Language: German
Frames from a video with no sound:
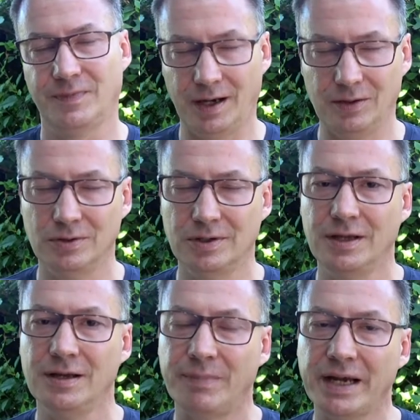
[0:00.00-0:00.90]
Hallo,
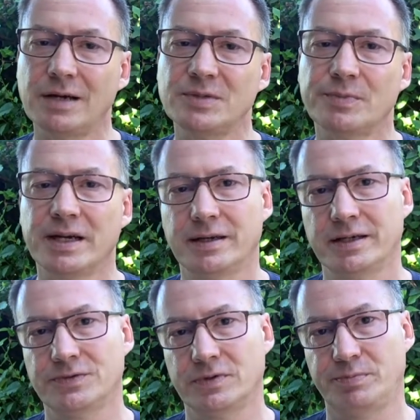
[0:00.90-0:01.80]
mein Name ist Mike
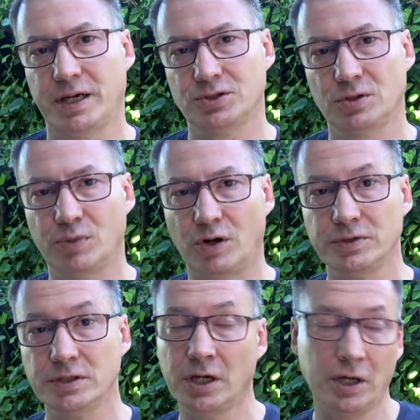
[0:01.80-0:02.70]
Leckis von Passion
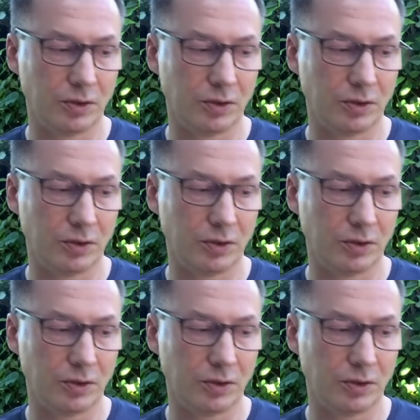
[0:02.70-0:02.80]
Profit